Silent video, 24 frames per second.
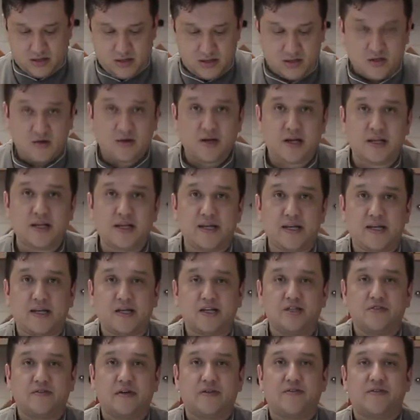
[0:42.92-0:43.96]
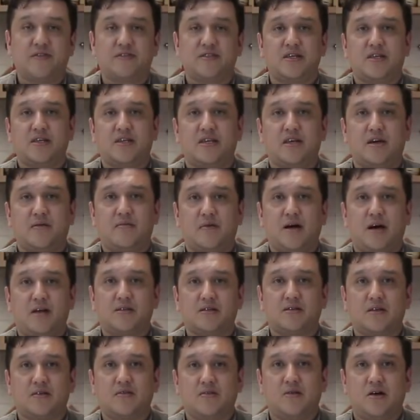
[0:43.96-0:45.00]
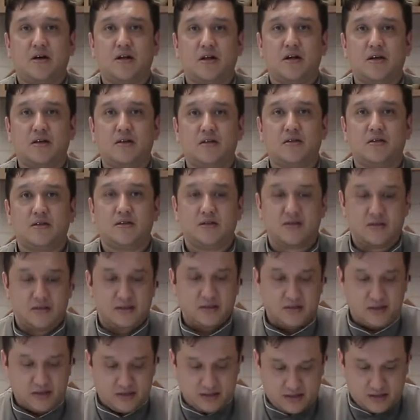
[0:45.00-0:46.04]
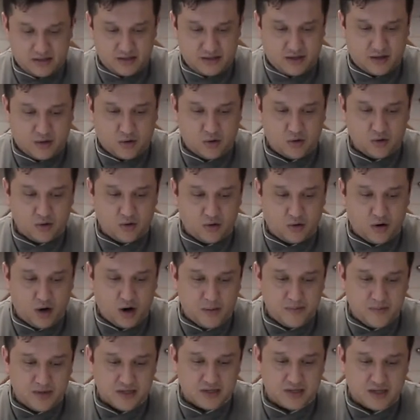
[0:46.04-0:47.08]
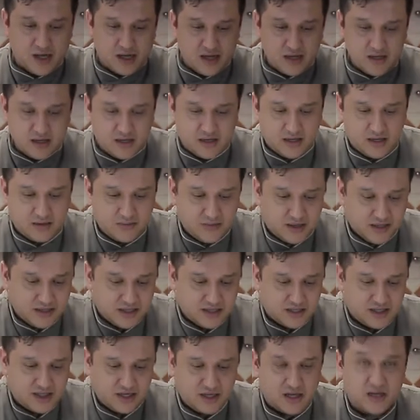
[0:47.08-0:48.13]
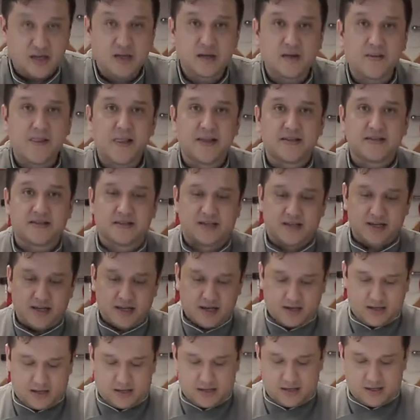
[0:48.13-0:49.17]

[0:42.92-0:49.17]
Então, galerinha, a gente vai fazer aqui a massa agora da cornucópias, tá? Massinha seca.